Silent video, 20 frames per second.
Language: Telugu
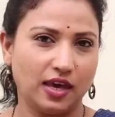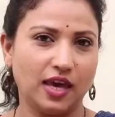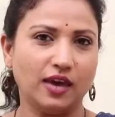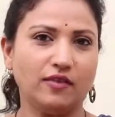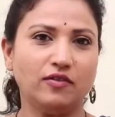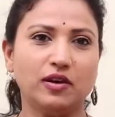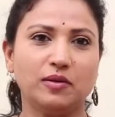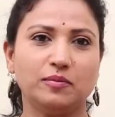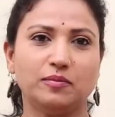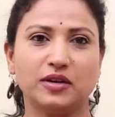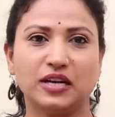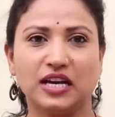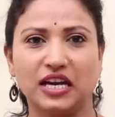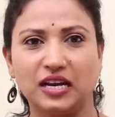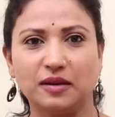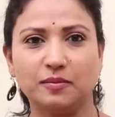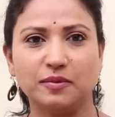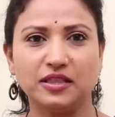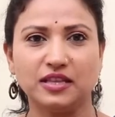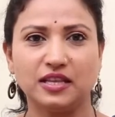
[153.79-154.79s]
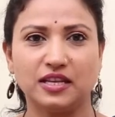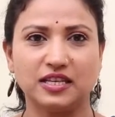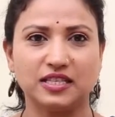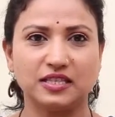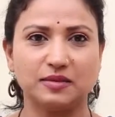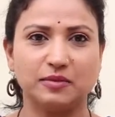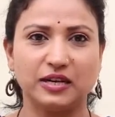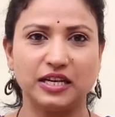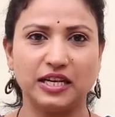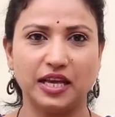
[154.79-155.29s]
కేవలం కలబంద
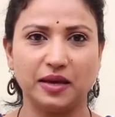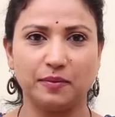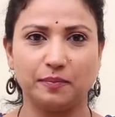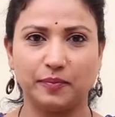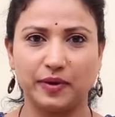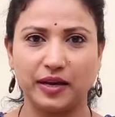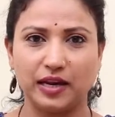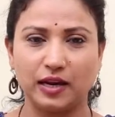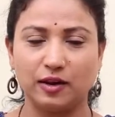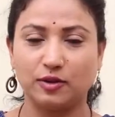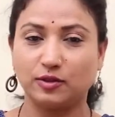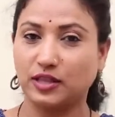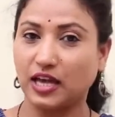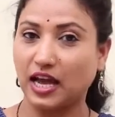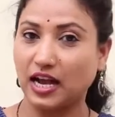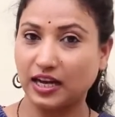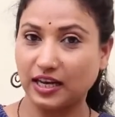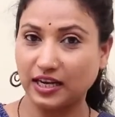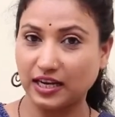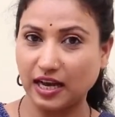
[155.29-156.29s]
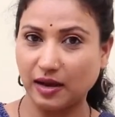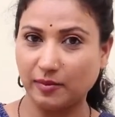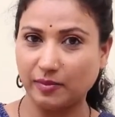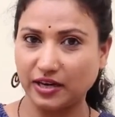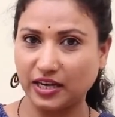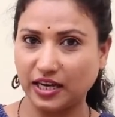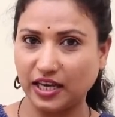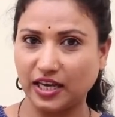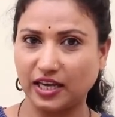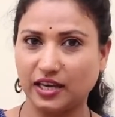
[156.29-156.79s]
రసం అంటే పిల్లలు తాగరు
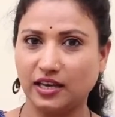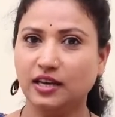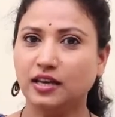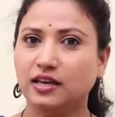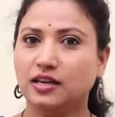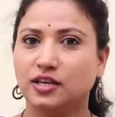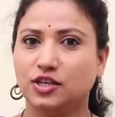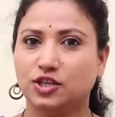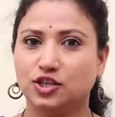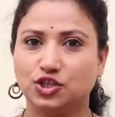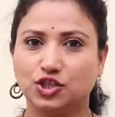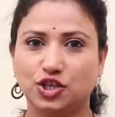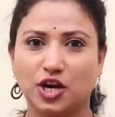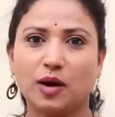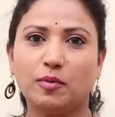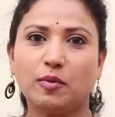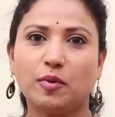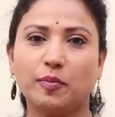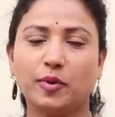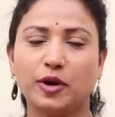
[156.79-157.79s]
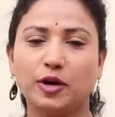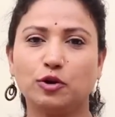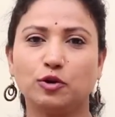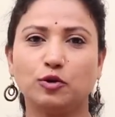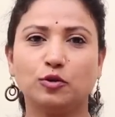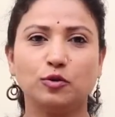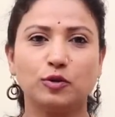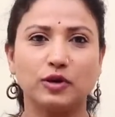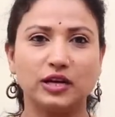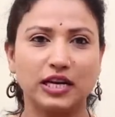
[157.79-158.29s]
కాబట్టి జామ
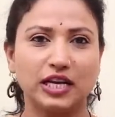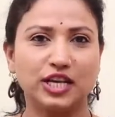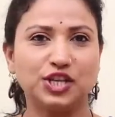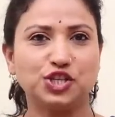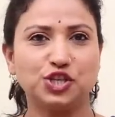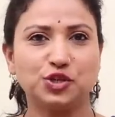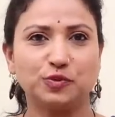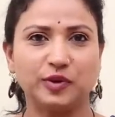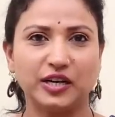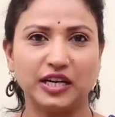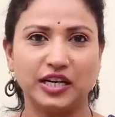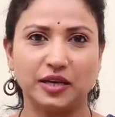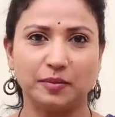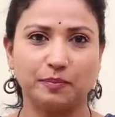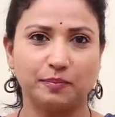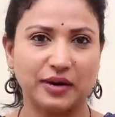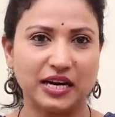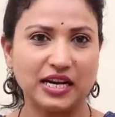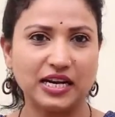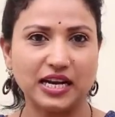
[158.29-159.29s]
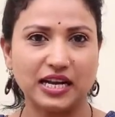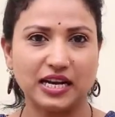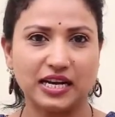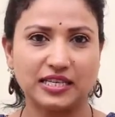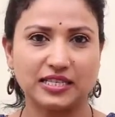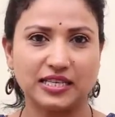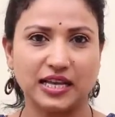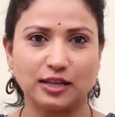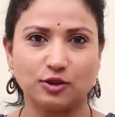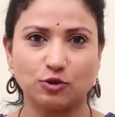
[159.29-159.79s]
పండు లిచి వంటి పండ్ల
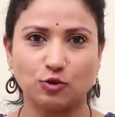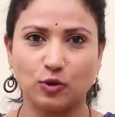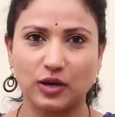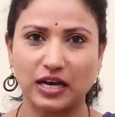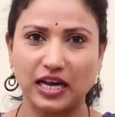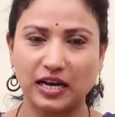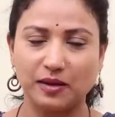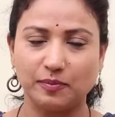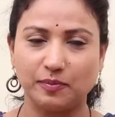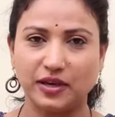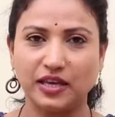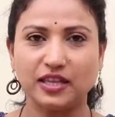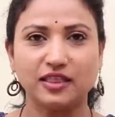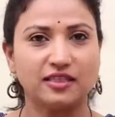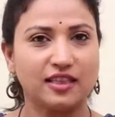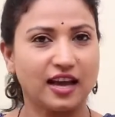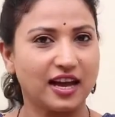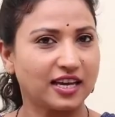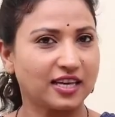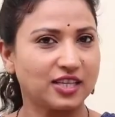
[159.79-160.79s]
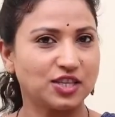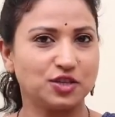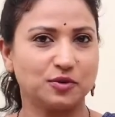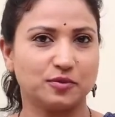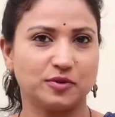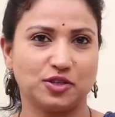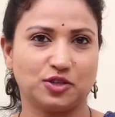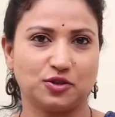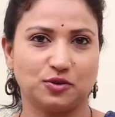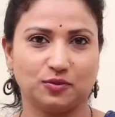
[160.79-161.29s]
రసాలతో కలిపి
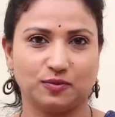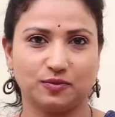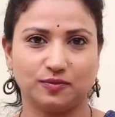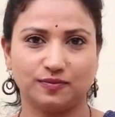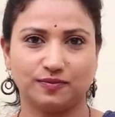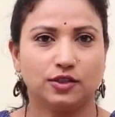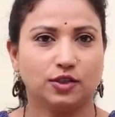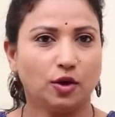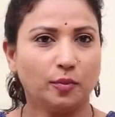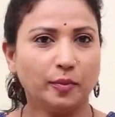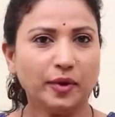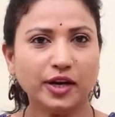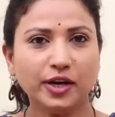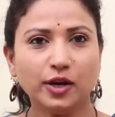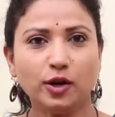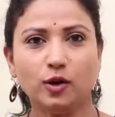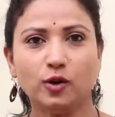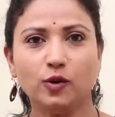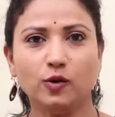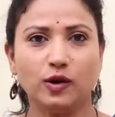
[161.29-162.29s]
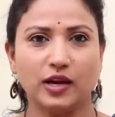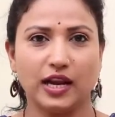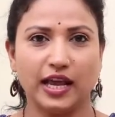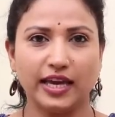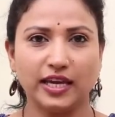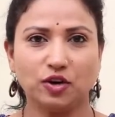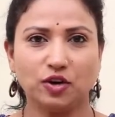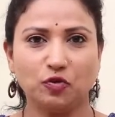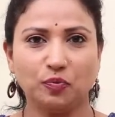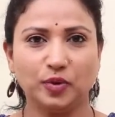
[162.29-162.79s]
తాగించవచ్చు టొమాటోలో
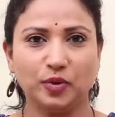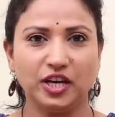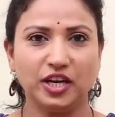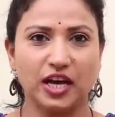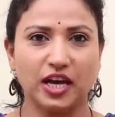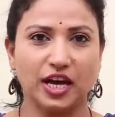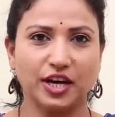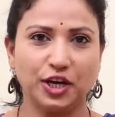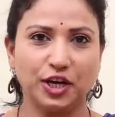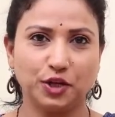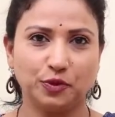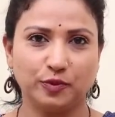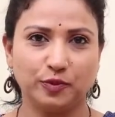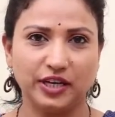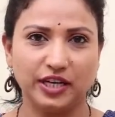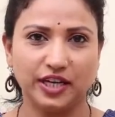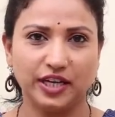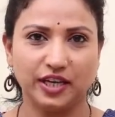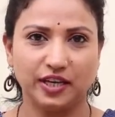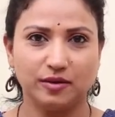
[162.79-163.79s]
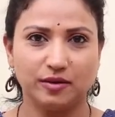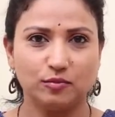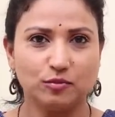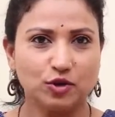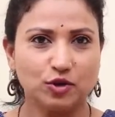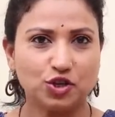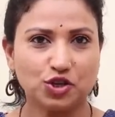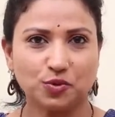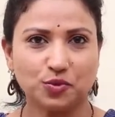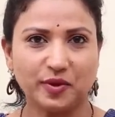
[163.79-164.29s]
లైకోపీన్ అనేటువంటి
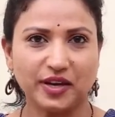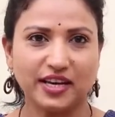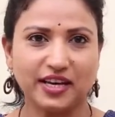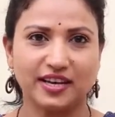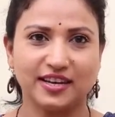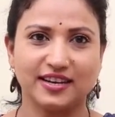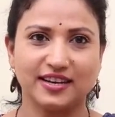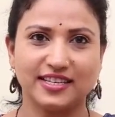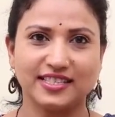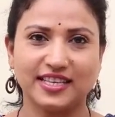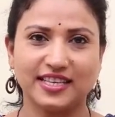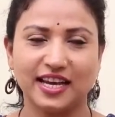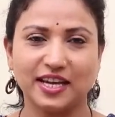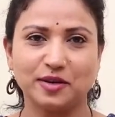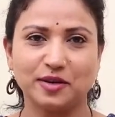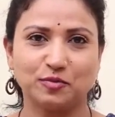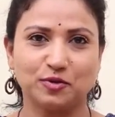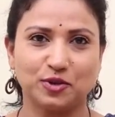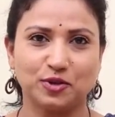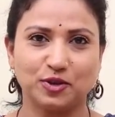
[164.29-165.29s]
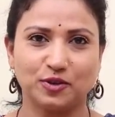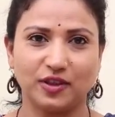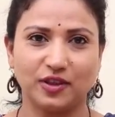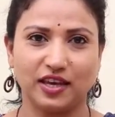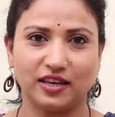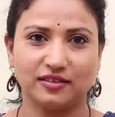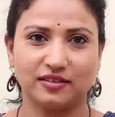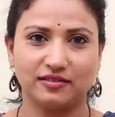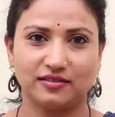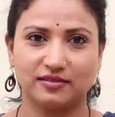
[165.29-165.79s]
ముఖ్యమైన రసాయనం
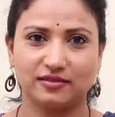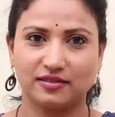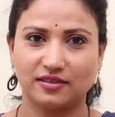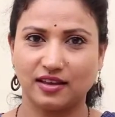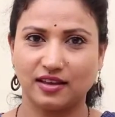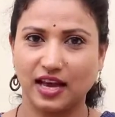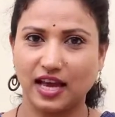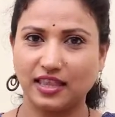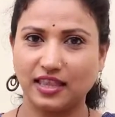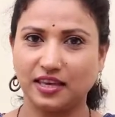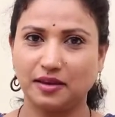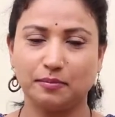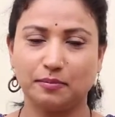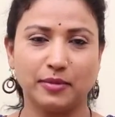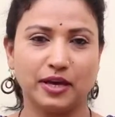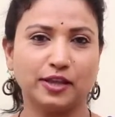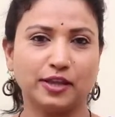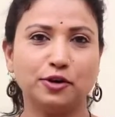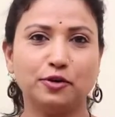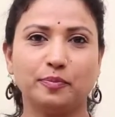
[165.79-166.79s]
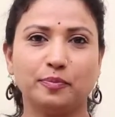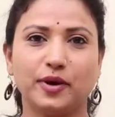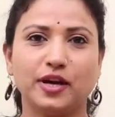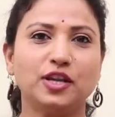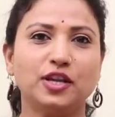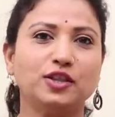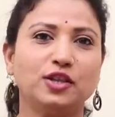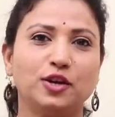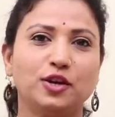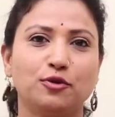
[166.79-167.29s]
ఉంటుంది అది మెదడు
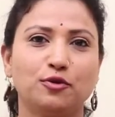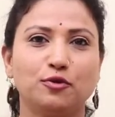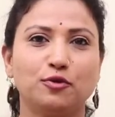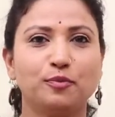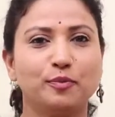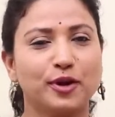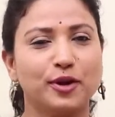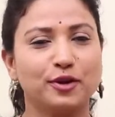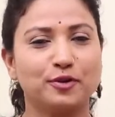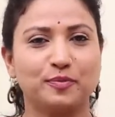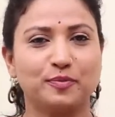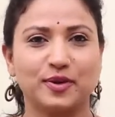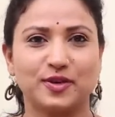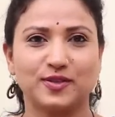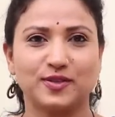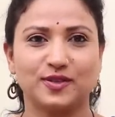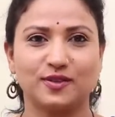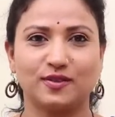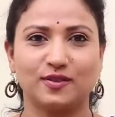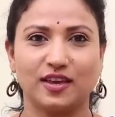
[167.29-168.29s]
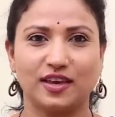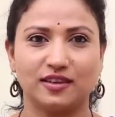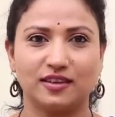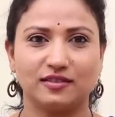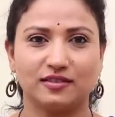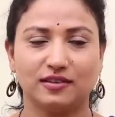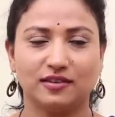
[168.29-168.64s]
పనితీరును మెరుగుపరుస్తుంది